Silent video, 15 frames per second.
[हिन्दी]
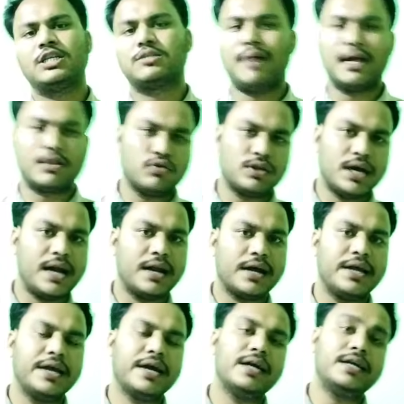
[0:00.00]
इस बात को ध्यान
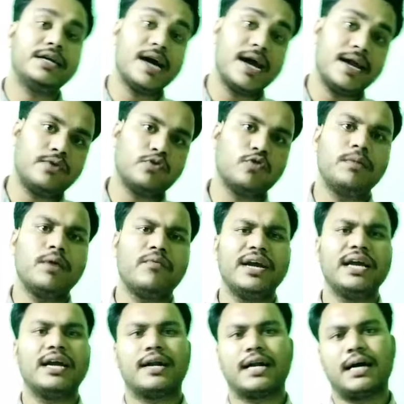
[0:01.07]
रखिएगा टीआरई टू में
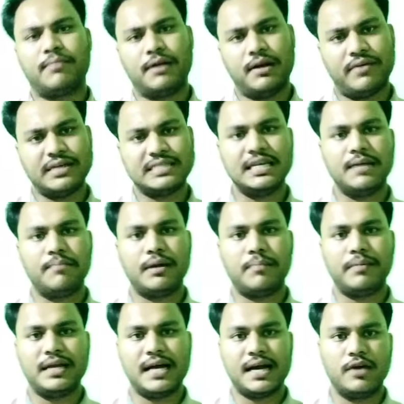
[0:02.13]
वही कट ऑफ नवासी
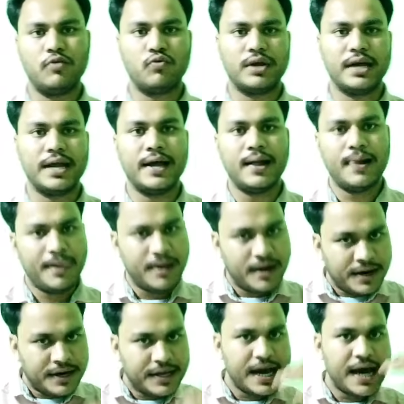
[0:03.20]
नंबर पर जाके रुकी है
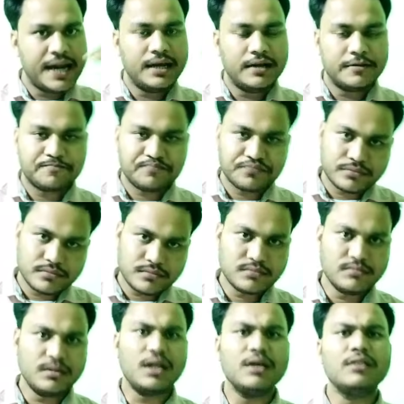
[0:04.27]
टीआरई
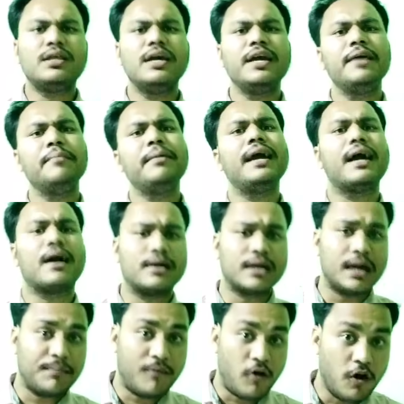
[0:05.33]
थ्री में ये
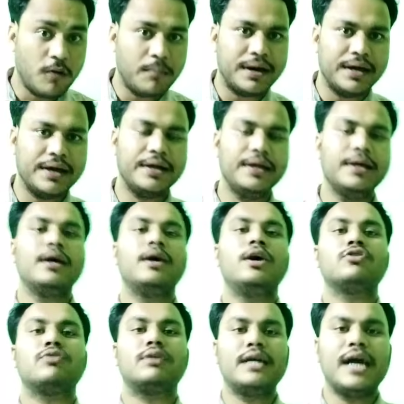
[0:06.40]
कट ऑफ और बढ़ेगी
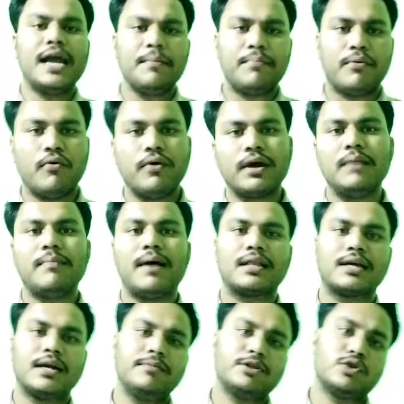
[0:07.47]
तो टीआरई फोर की
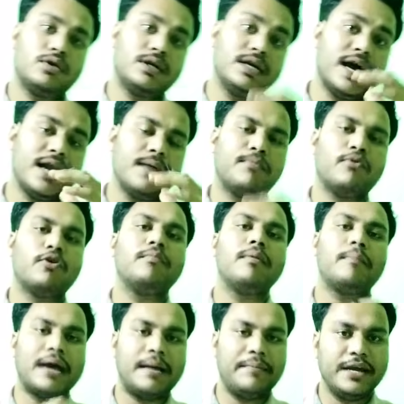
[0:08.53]
बात करें मित्रों टीआरई फोर
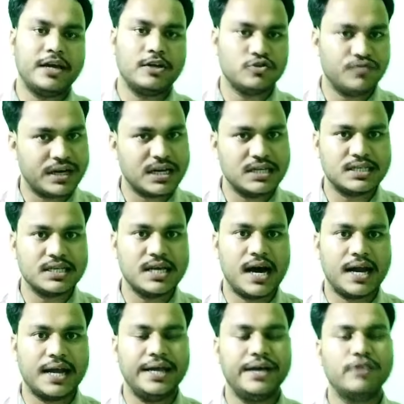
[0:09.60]
में प्राइमरी की जो वैकेंसी
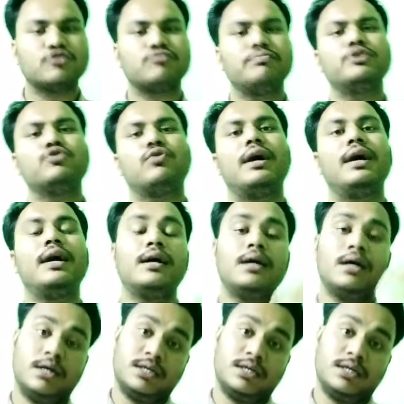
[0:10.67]
आ रही है उसमें जो है